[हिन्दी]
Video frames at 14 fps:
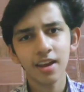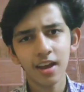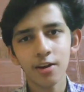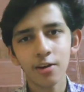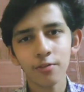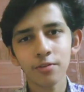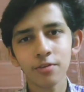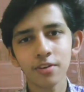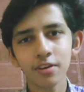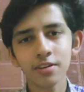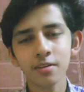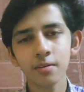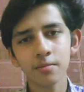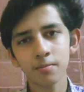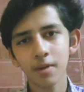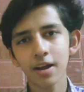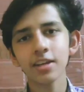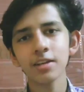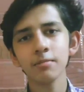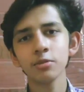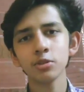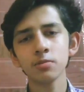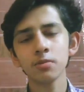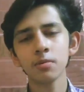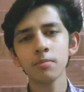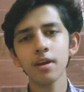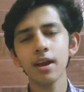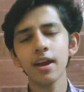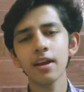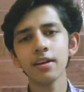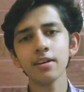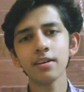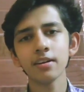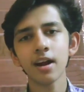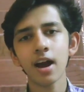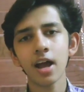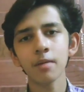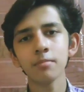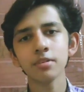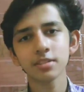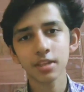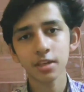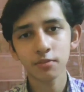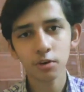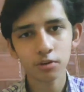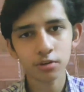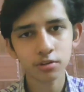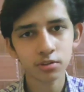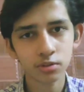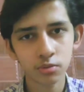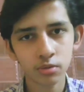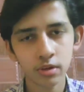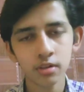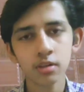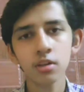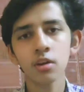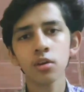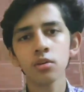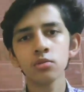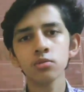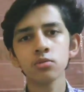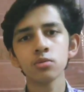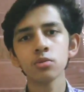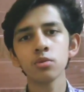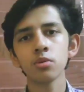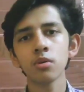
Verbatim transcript: हेलो एवरीवन माय नेम इज़ शुभम एंड आई एम अ सी फाउंडेशन स्टूडेंट सो